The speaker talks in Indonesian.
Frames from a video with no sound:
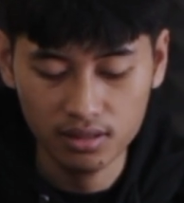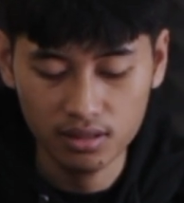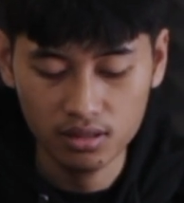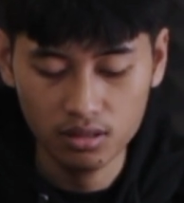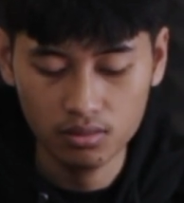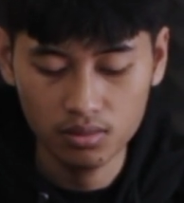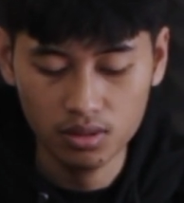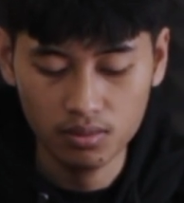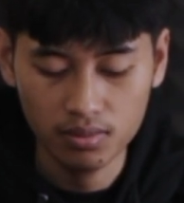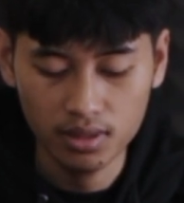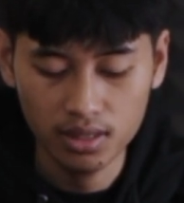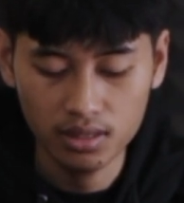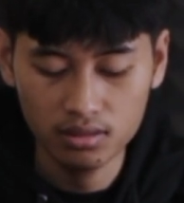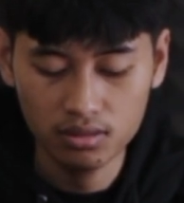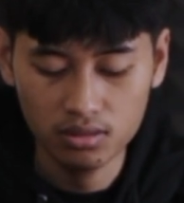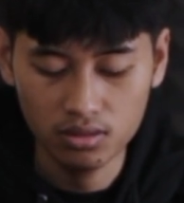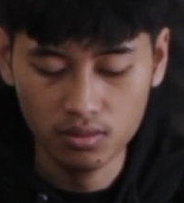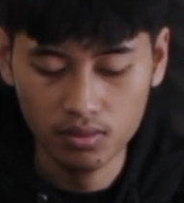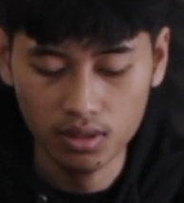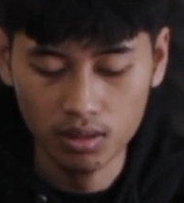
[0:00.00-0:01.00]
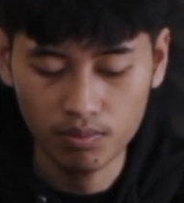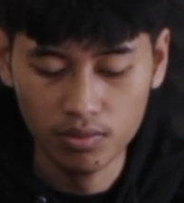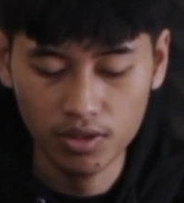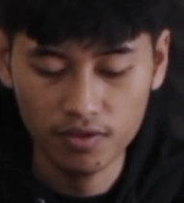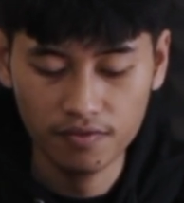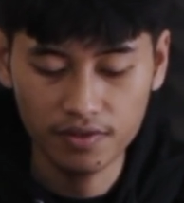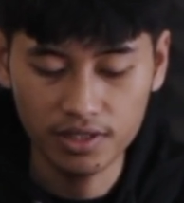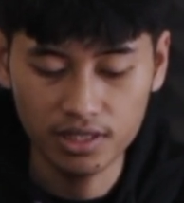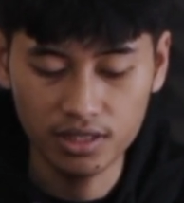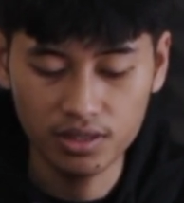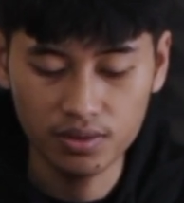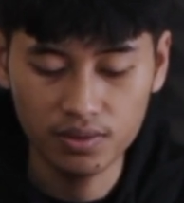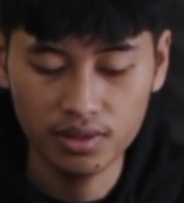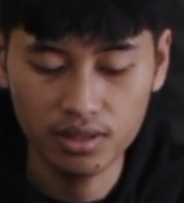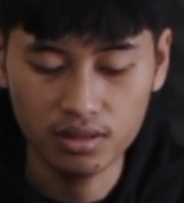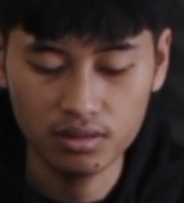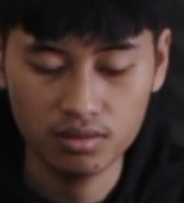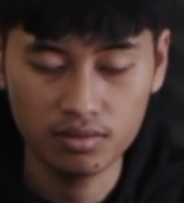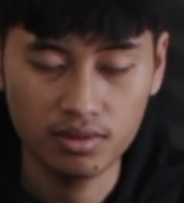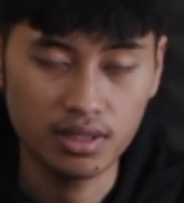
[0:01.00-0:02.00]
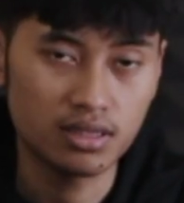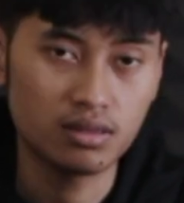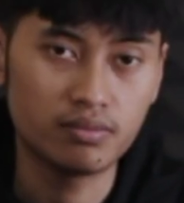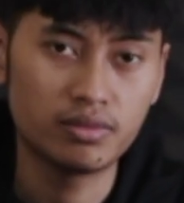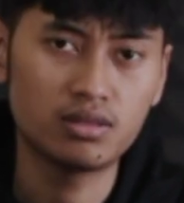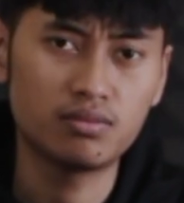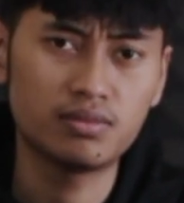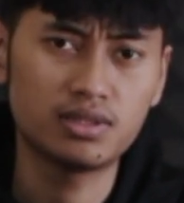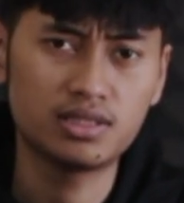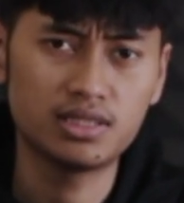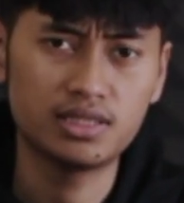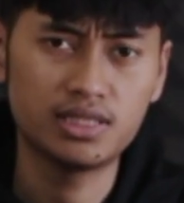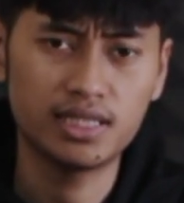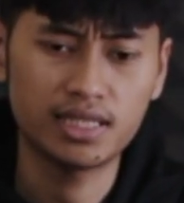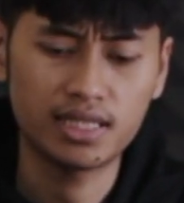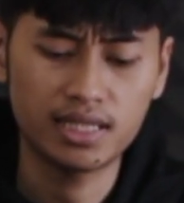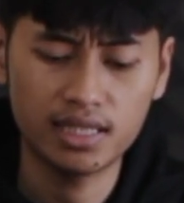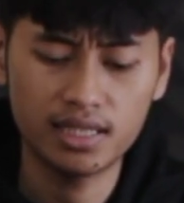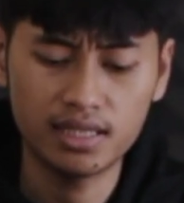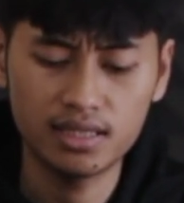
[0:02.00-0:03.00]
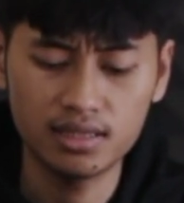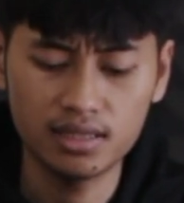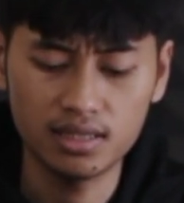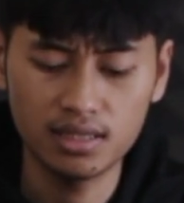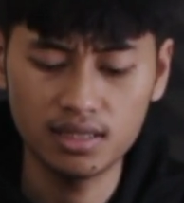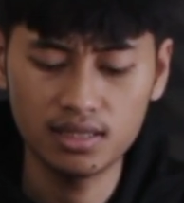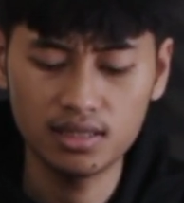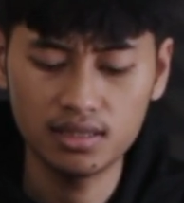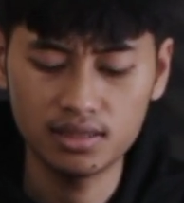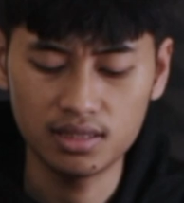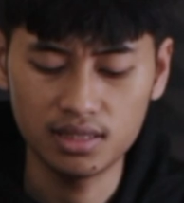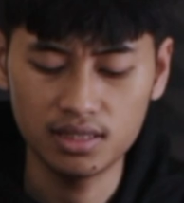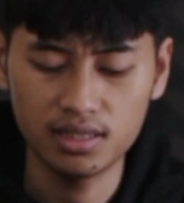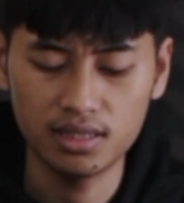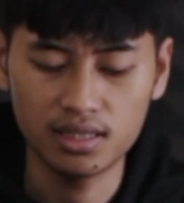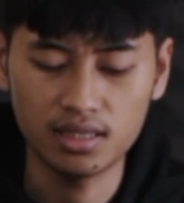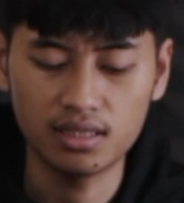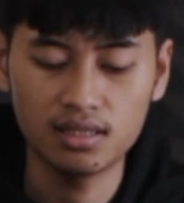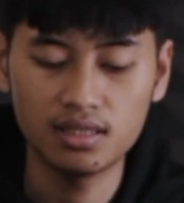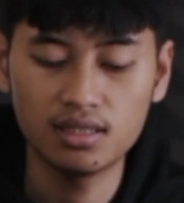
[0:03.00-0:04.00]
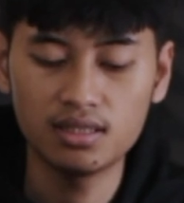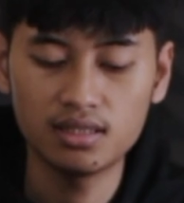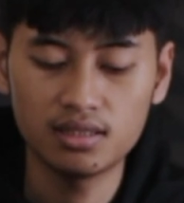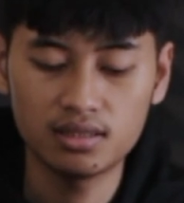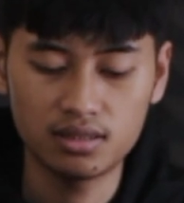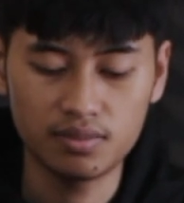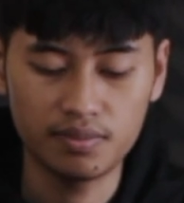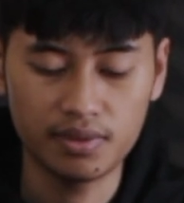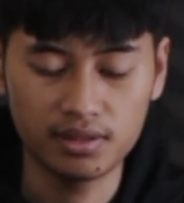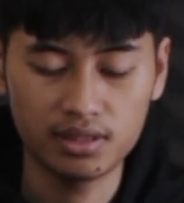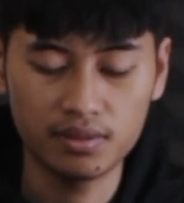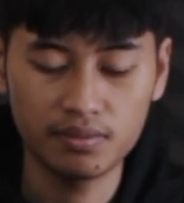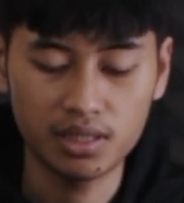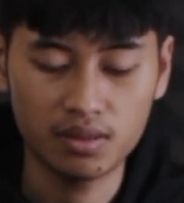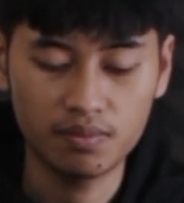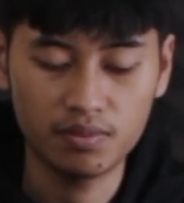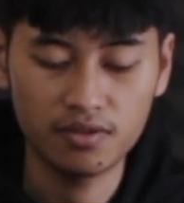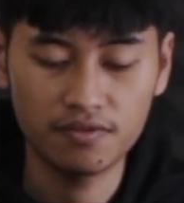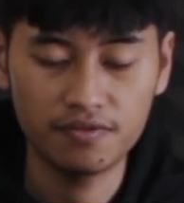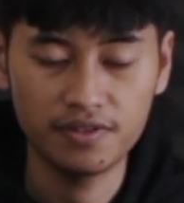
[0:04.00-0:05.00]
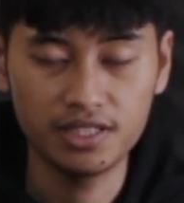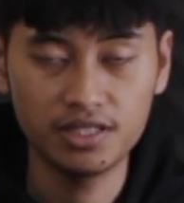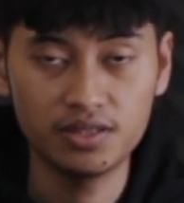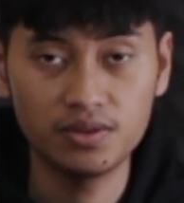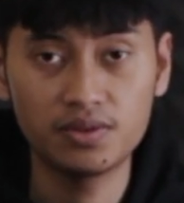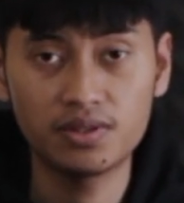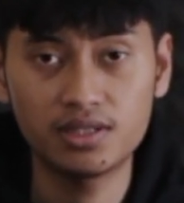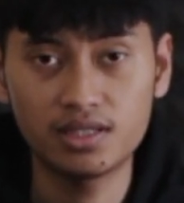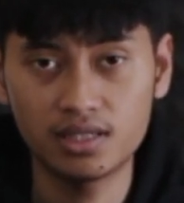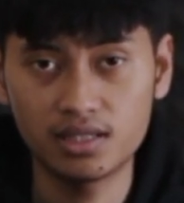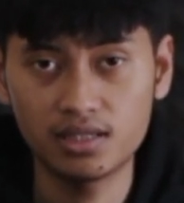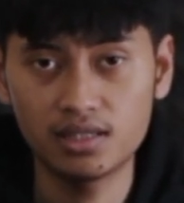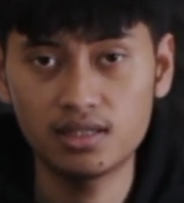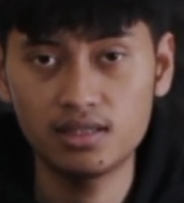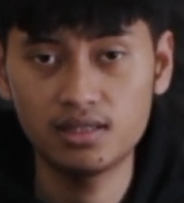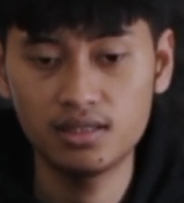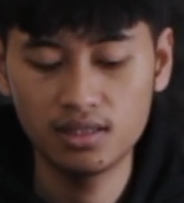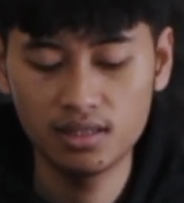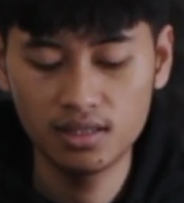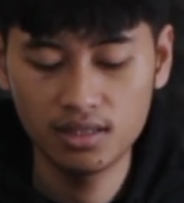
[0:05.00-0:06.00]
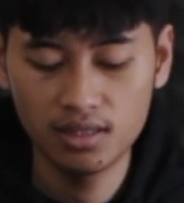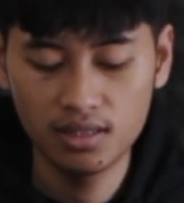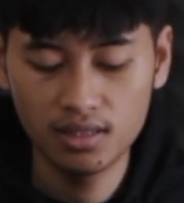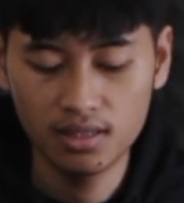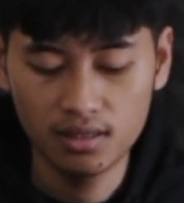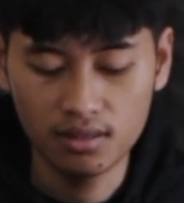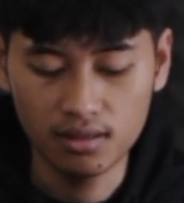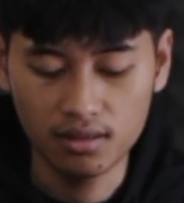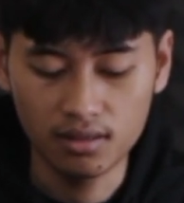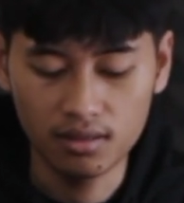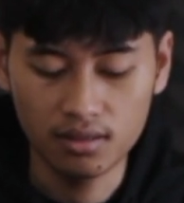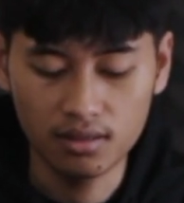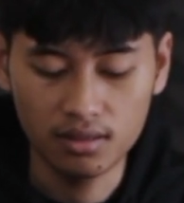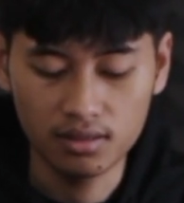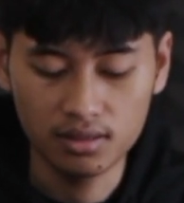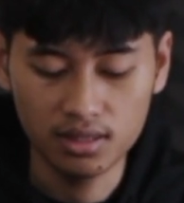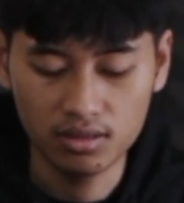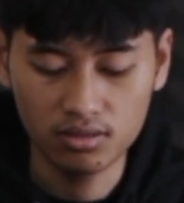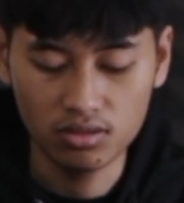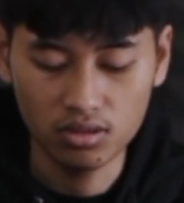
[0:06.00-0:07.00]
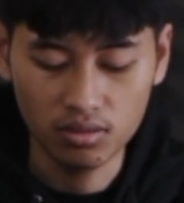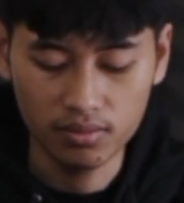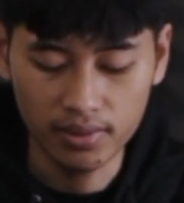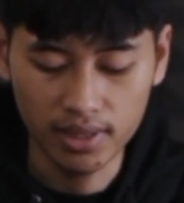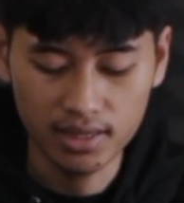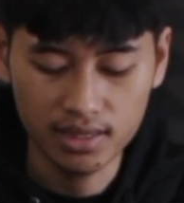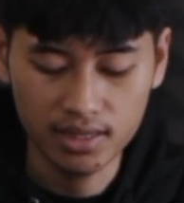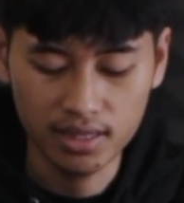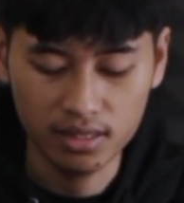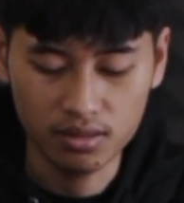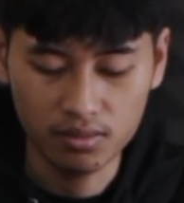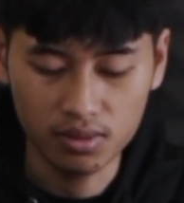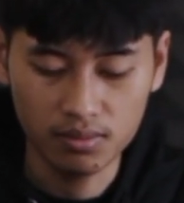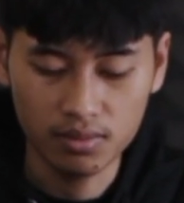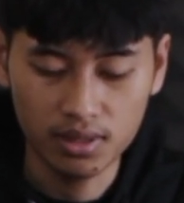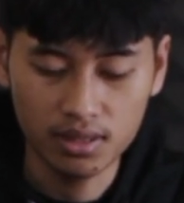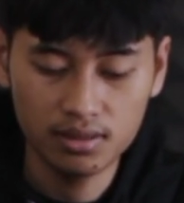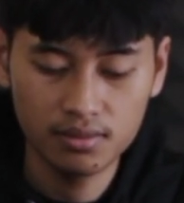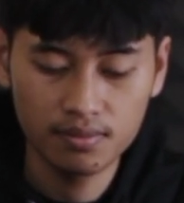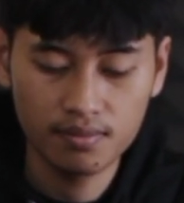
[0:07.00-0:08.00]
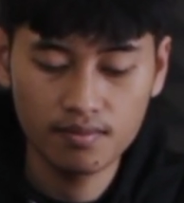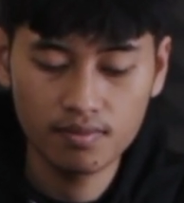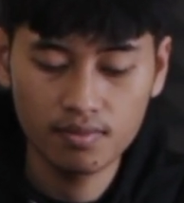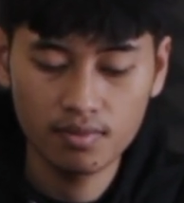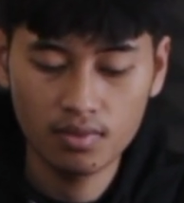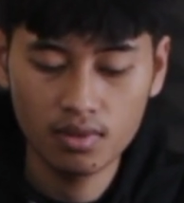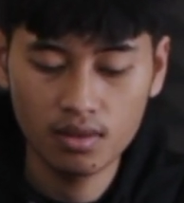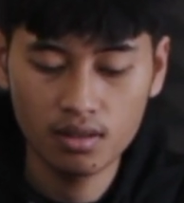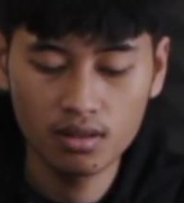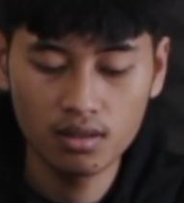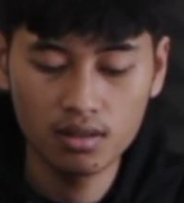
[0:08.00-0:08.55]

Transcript: Nanti teman-teman cukup upload video yang sudah teman-teman sediakan di sini ya. Seperti mengupload video ke uh, TikTok biasa ya teman-teman.